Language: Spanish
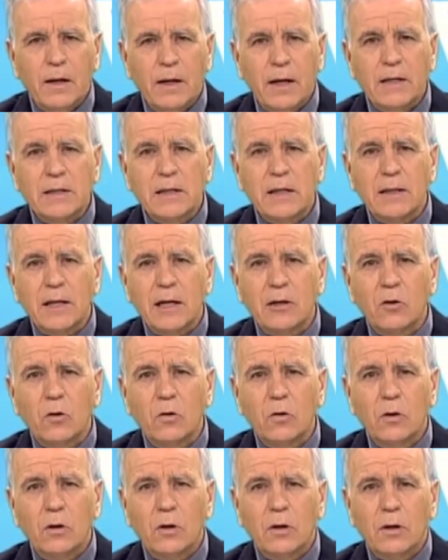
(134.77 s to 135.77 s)
¿Es el
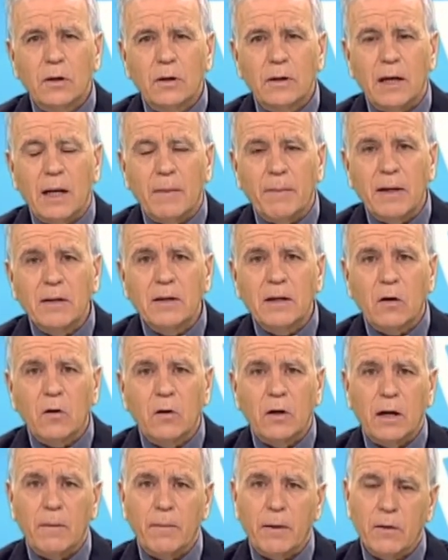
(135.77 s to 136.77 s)
trato del amante
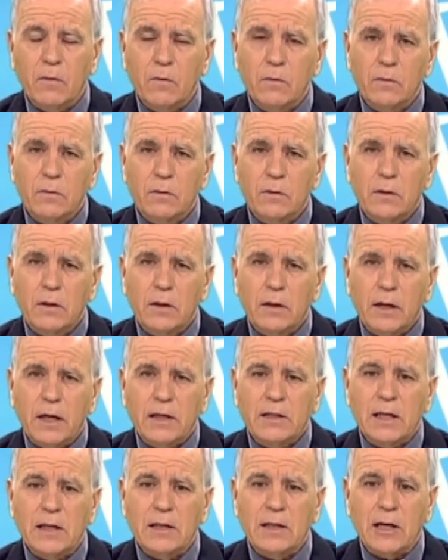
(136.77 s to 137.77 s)
con el amado?
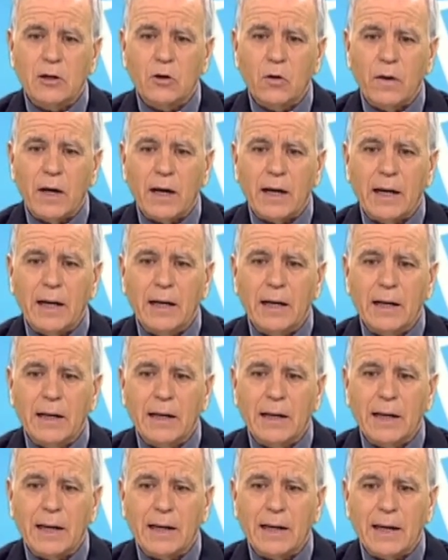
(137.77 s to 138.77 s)
¿Es el trato de aquel
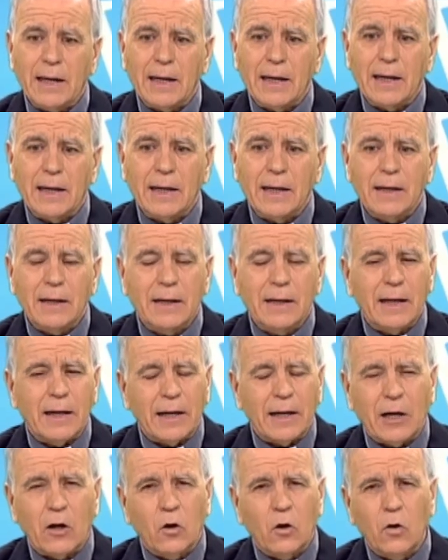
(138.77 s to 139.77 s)
que, que, que
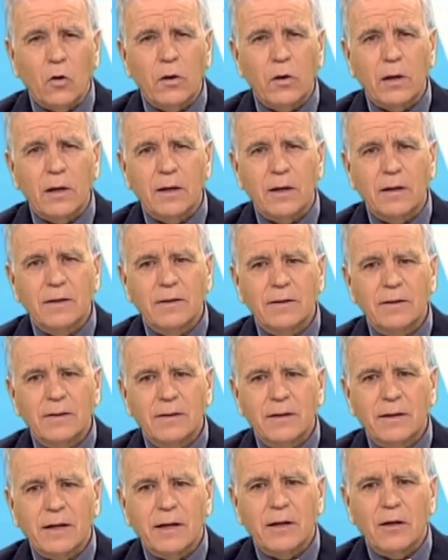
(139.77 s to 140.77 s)
reconoce
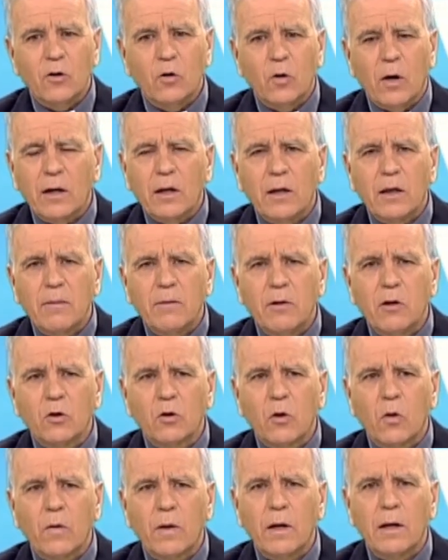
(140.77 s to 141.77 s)
que lo ha recibido
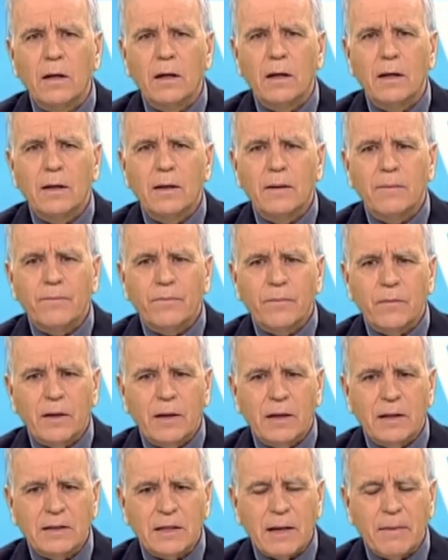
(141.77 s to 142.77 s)
todo él
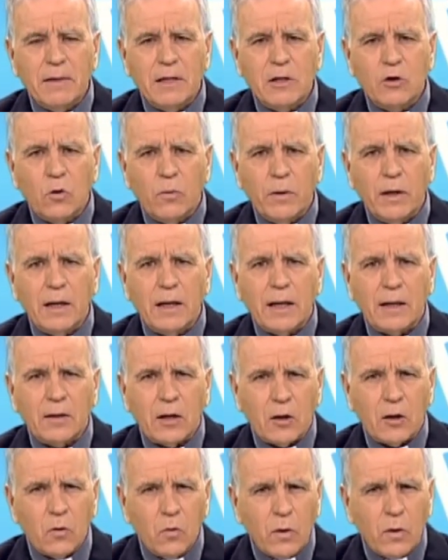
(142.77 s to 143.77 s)
y sabe descubrir la
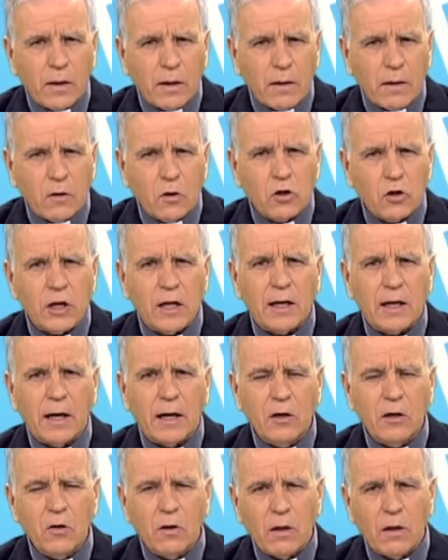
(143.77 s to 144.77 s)
ternura de Dios, el
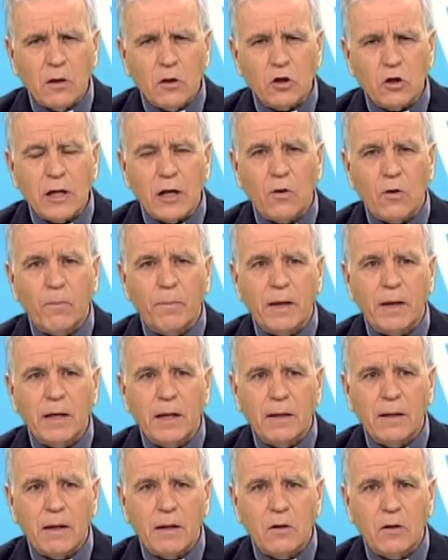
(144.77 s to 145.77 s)
cariño de Dios, la
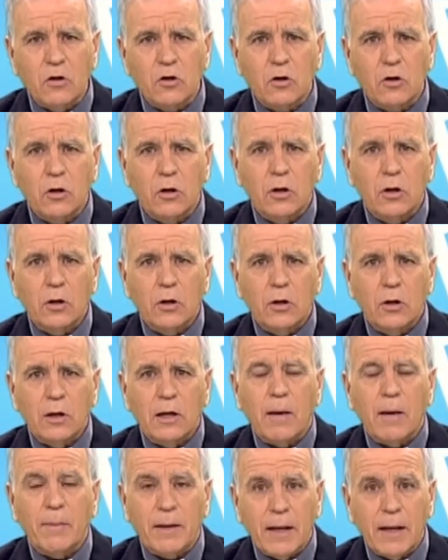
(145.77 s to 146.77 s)
compañía de Dios,
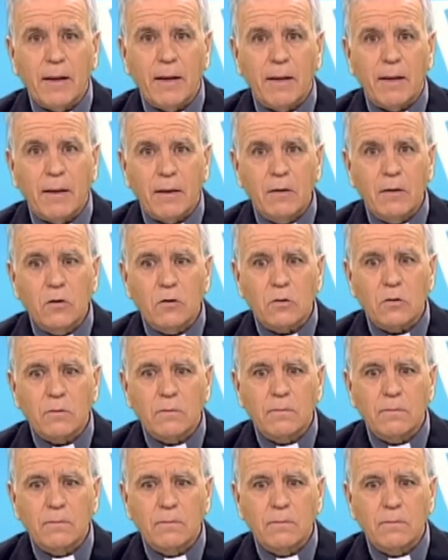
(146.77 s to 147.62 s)
la mirada de Dios?